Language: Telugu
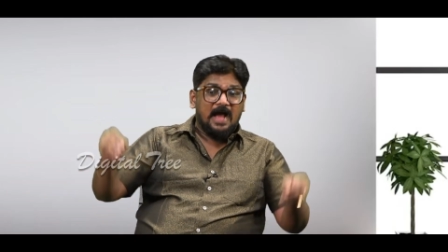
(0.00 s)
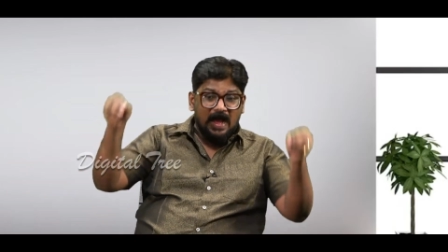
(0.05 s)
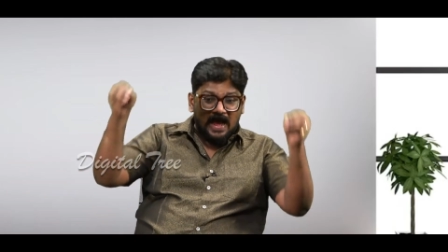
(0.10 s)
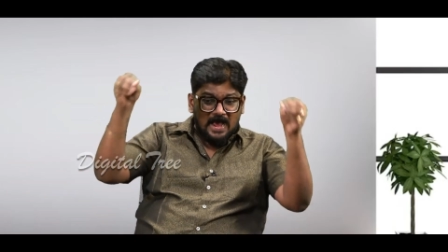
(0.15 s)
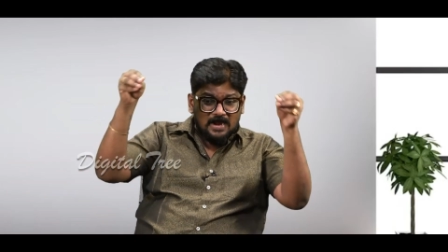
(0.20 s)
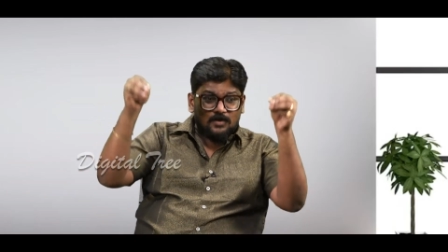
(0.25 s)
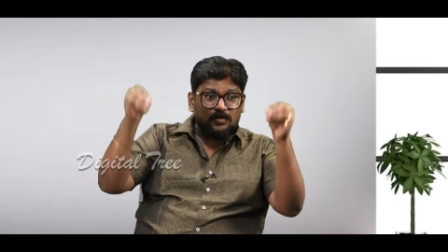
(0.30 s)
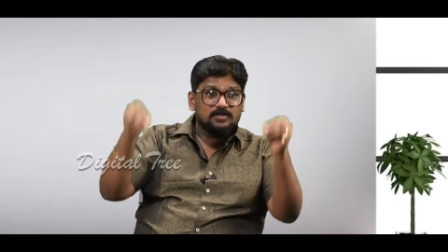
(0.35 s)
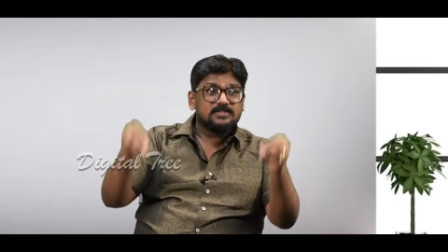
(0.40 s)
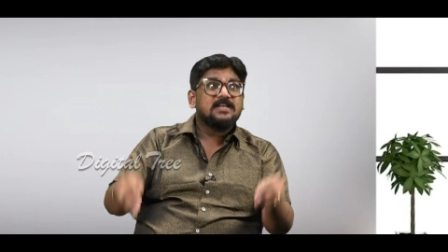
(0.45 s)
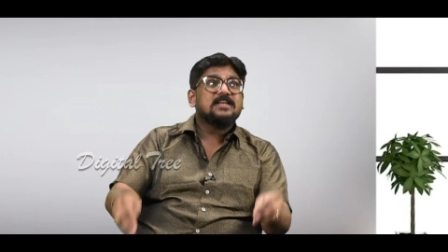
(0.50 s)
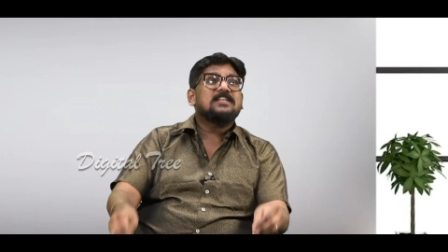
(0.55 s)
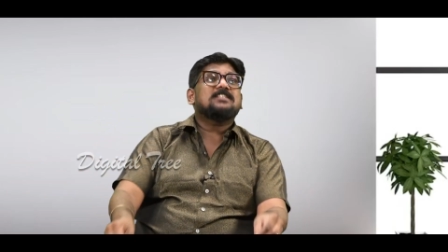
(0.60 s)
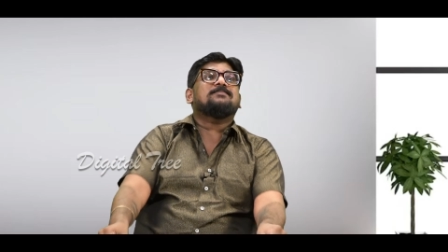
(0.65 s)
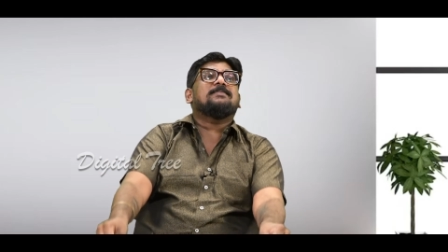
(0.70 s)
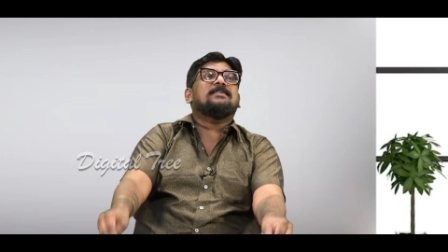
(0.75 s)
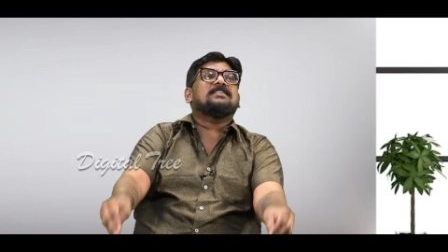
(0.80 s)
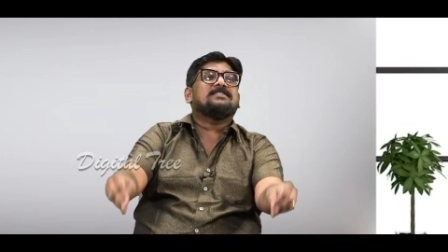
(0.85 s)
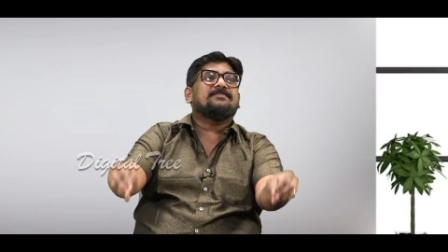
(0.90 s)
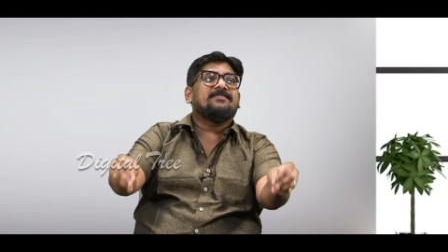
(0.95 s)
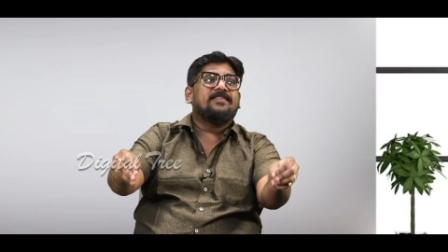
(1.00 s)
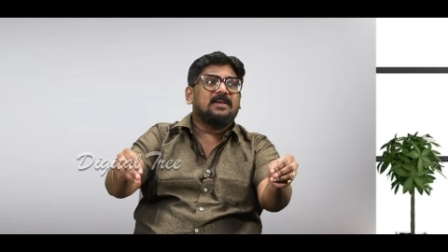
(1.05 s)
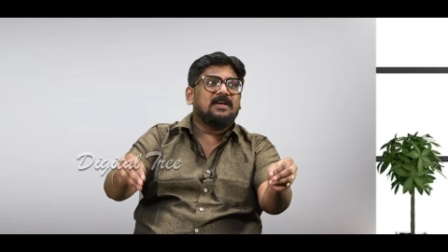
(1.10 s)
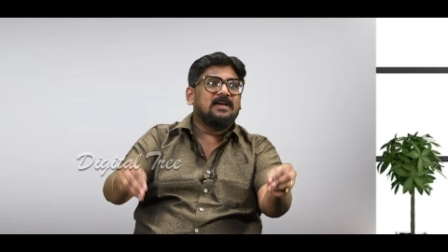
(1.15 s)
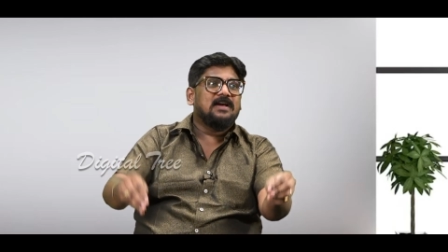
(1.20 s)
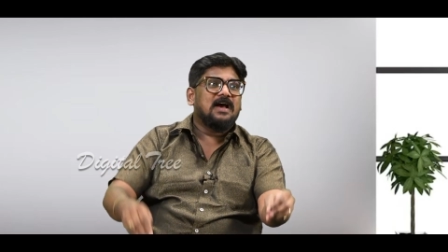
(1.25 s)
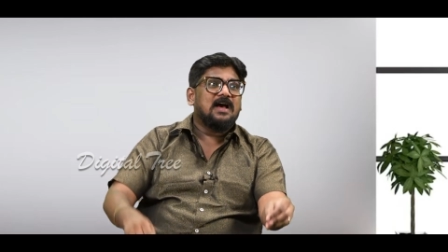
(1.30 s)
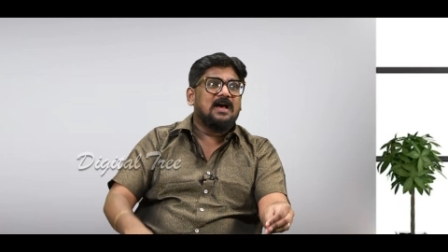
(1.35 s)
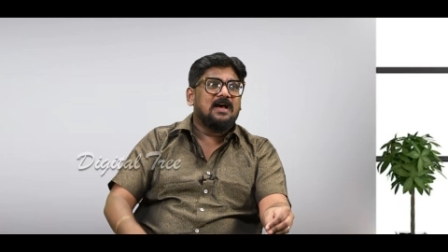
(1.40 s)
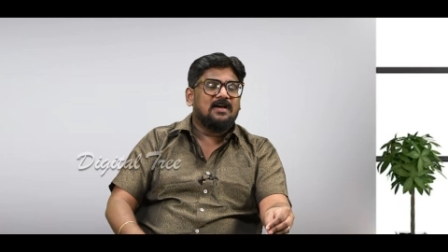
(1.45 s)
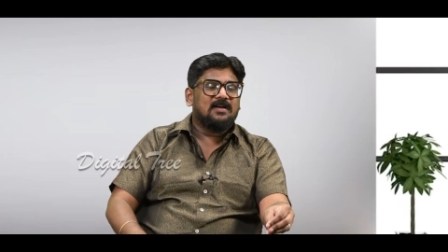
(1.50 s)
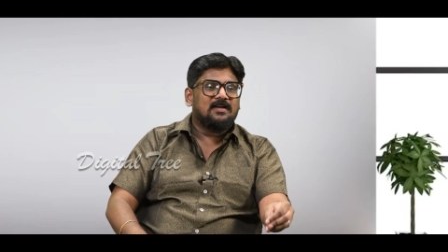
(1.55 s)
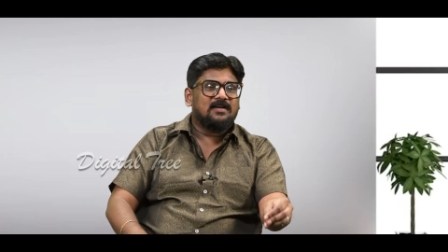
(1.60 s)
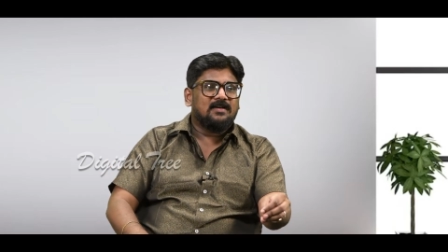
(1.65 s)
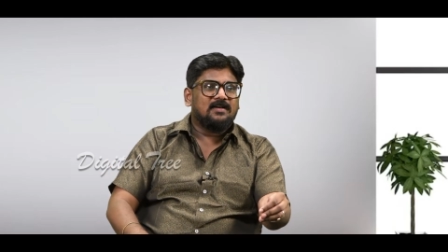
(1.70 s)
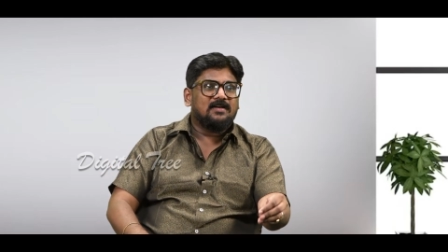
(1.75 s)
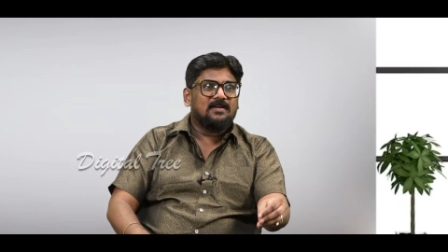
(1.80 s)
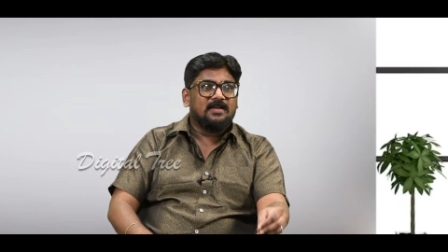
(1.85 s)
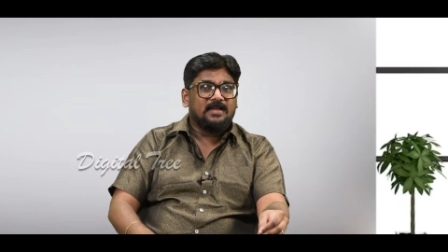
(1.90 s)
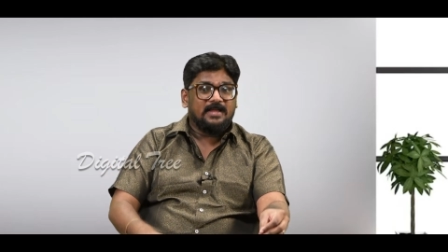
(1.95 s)
ఆ రోజే స్పెసిఫిక్గా
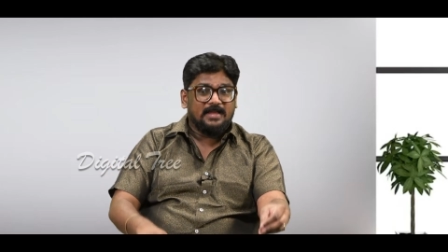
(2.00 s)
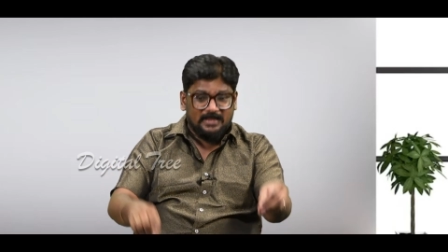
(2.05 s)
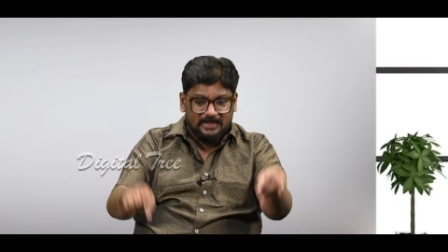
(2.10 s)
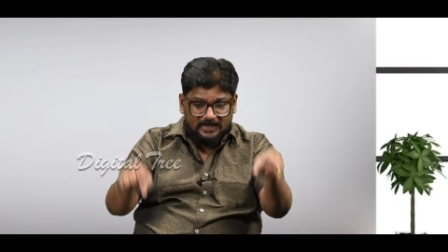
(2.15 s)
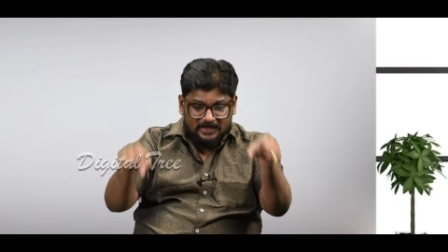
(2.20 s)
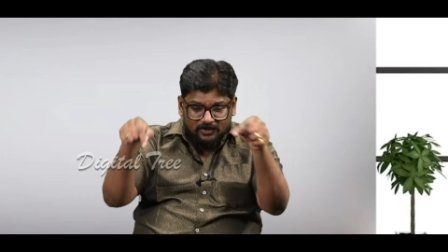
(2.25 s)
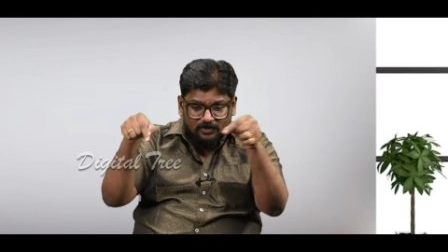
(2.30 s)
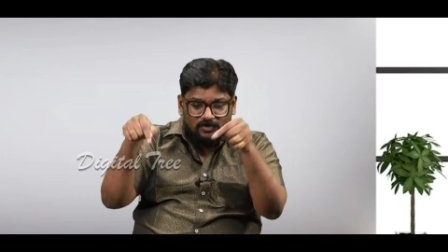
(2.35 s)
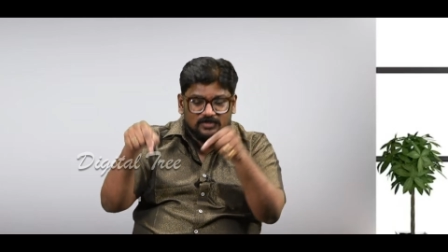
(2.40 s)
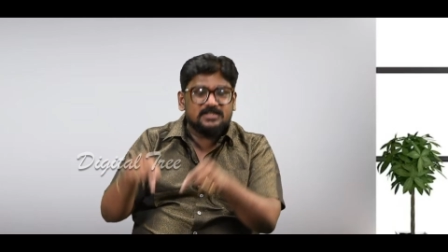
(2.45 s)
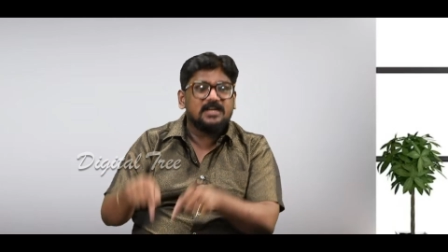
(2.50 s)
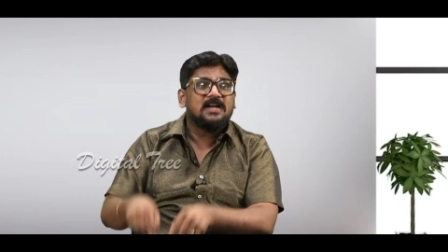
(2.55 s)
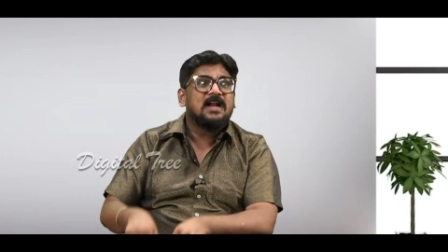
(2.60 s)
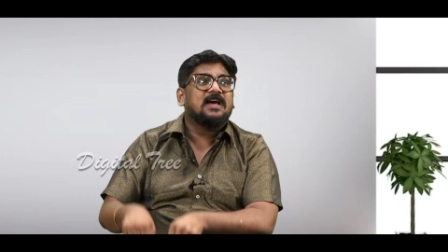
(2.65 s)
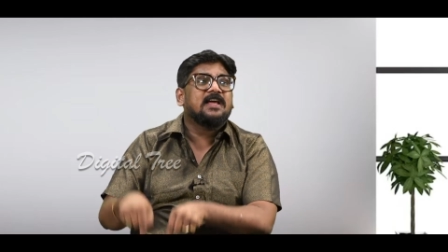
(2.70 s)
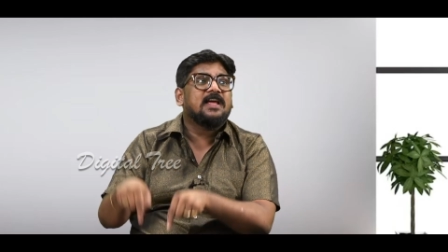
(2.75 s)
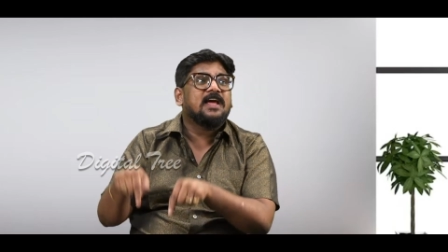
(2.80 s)
ఈ రోజే